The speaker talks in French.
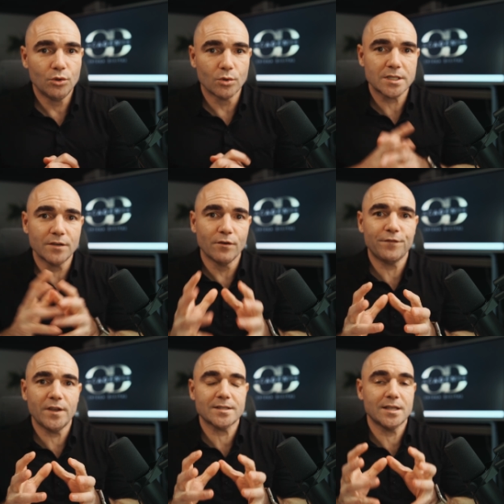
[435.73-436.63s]
Donc, ce qu'ils vont
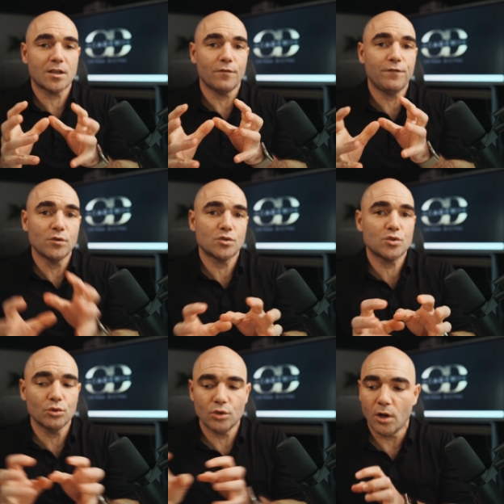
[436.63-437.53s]
faire, c'est qu'en
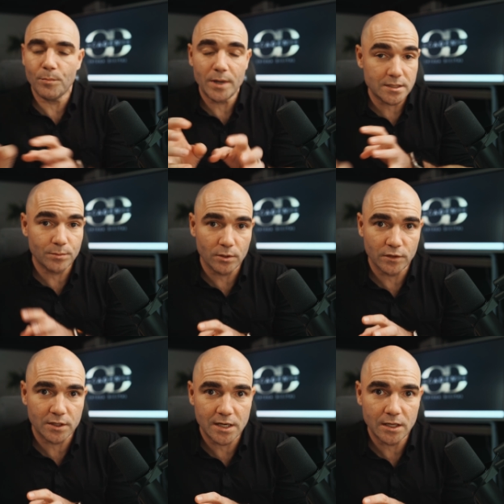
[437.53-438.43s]
fonction de l'emplacement de
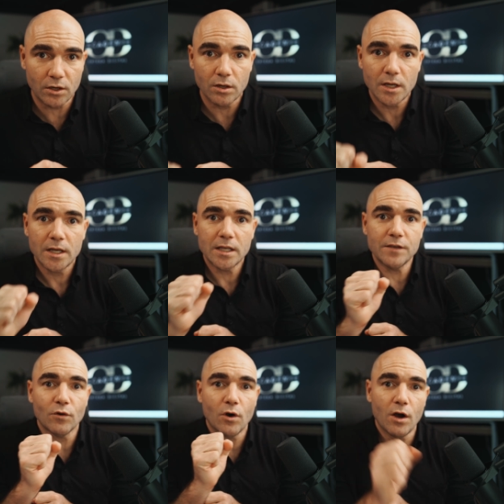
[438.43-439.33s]
votre client,
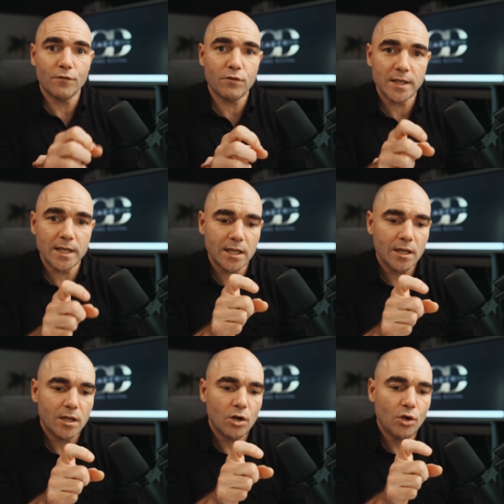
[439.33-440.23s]
ils vont
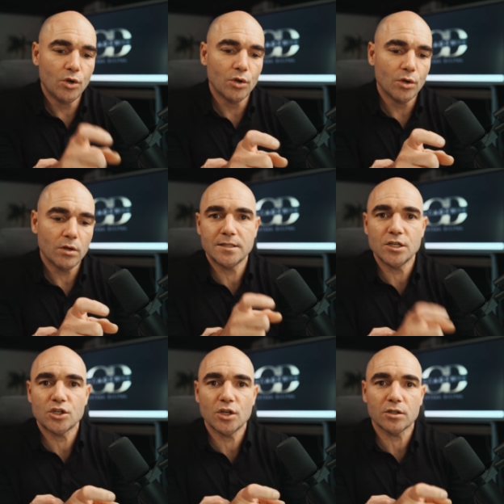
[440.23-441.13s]
envoyer le
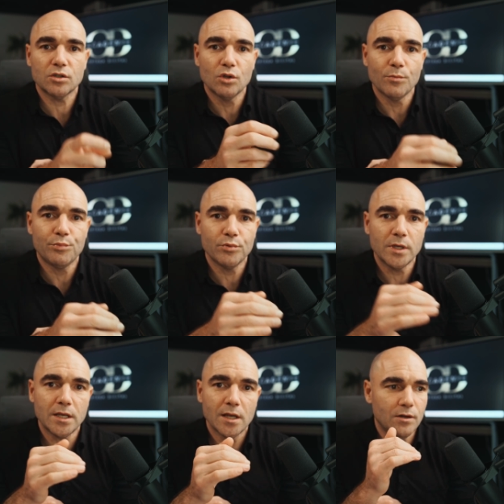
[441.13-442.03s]
t-shirt
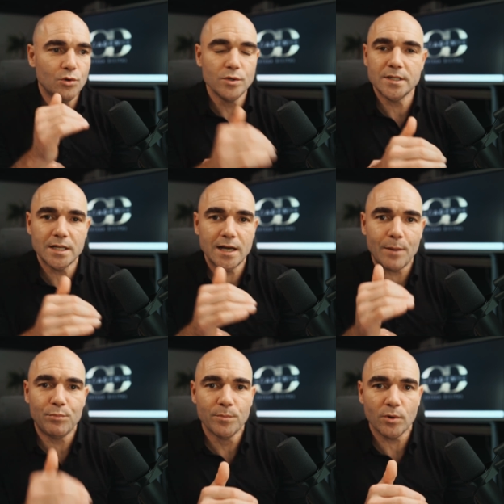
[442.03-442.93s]
depuis l'usine
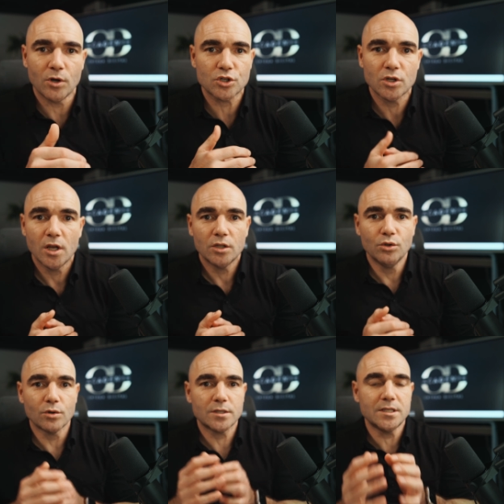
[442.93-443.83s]
la plus proche.
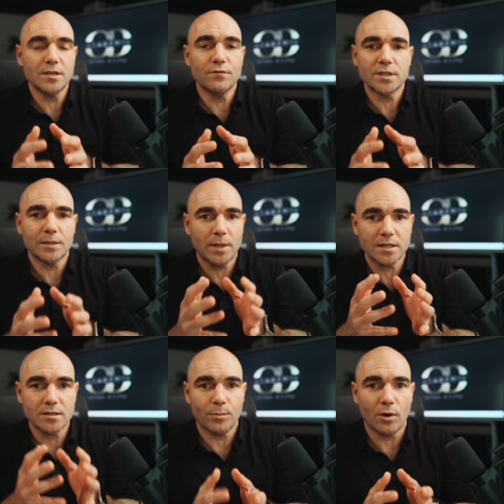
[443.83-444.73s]
Donc si vous êtes par
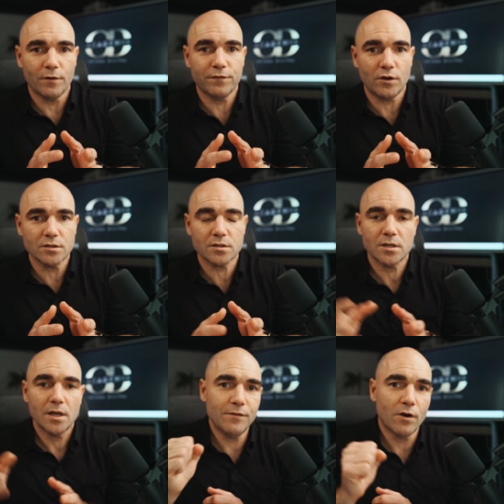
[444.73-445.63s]
exemple en
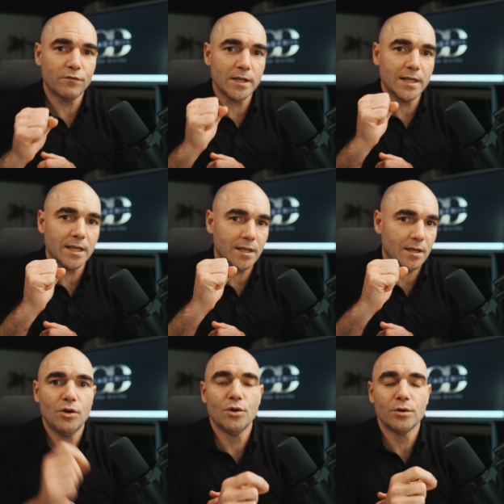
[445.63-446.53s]
France, ils vont envoyer
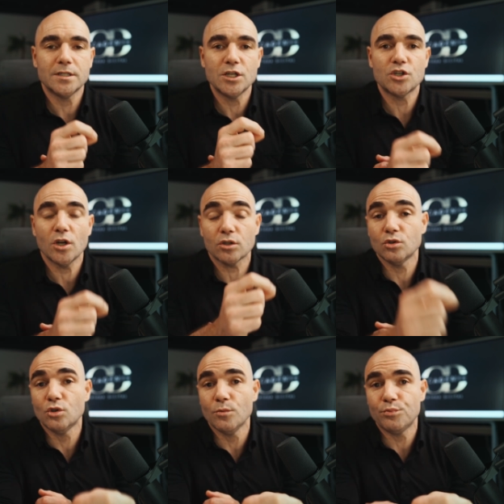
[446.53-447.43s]
le
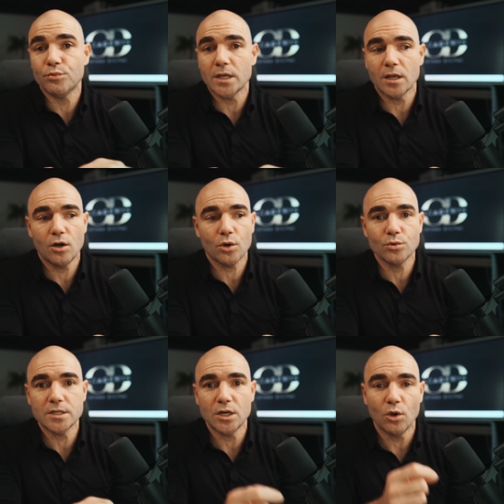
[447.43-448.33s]
t-shirt depuis leur
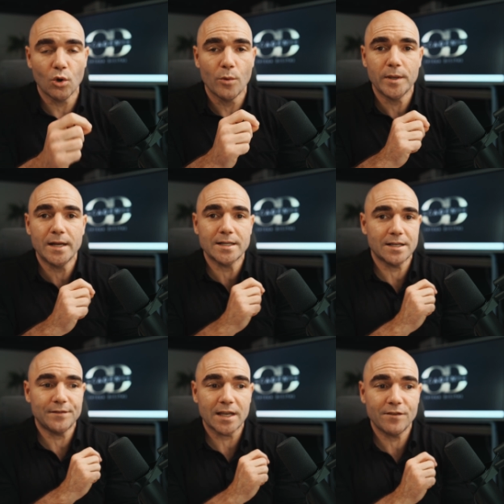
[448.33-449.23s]
usine européenne et
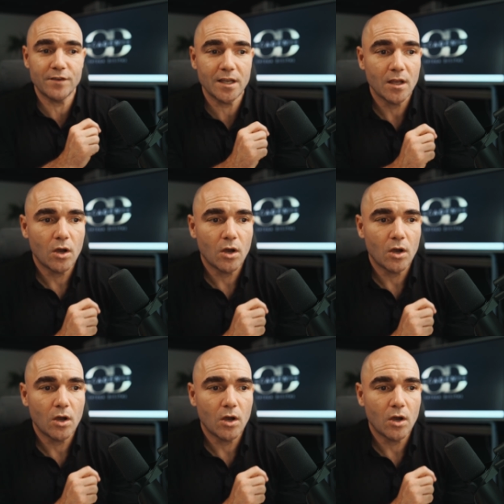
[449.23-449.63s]
ça va arriver